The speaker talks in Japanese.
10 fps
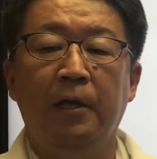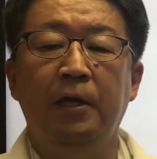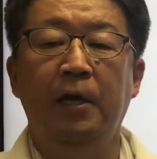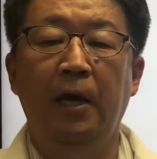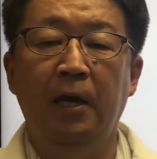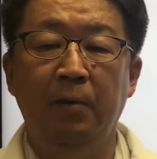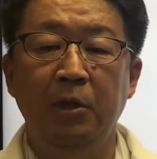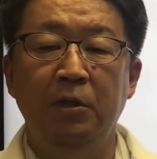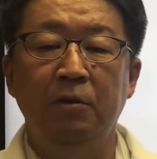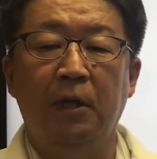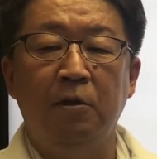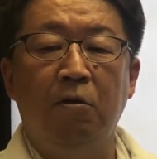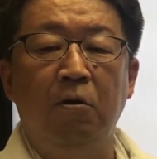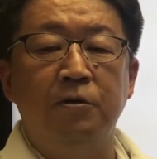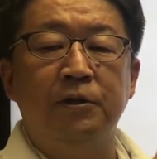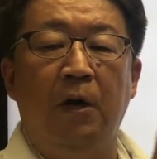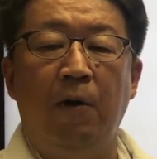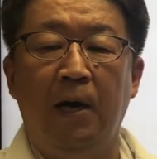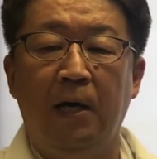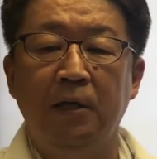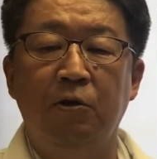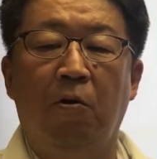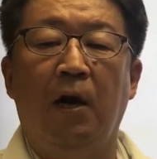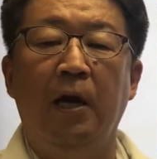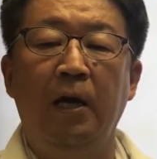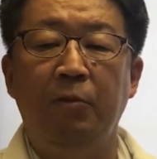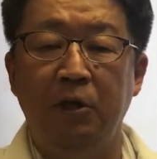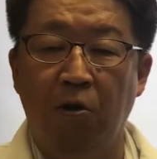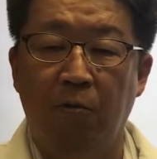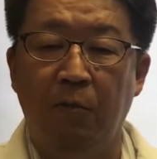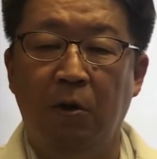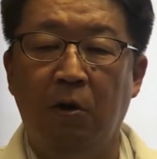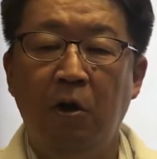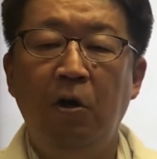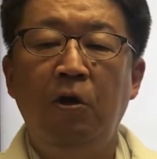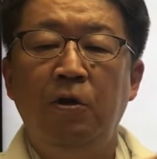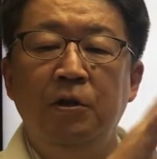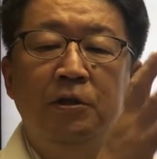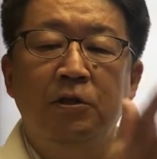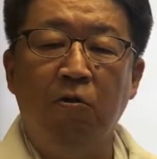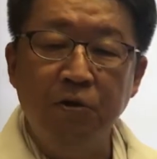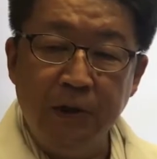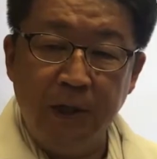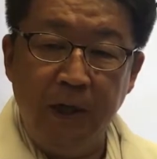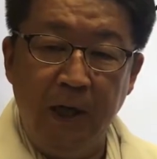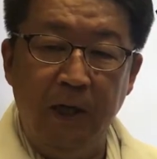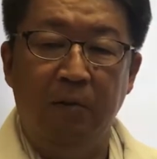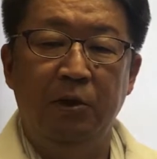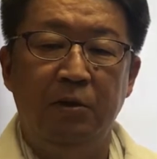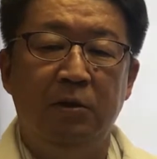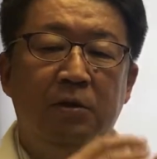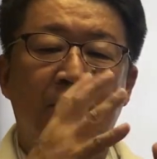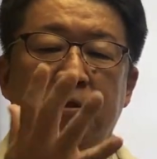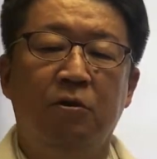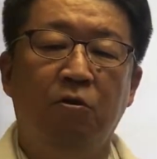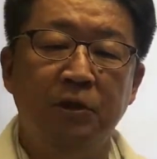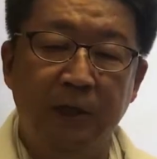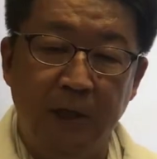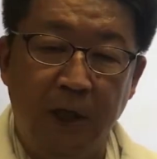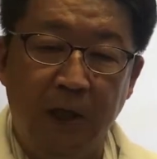きれいな水だとサワガニとかヘビトンボで、少しきれいな水、少し汚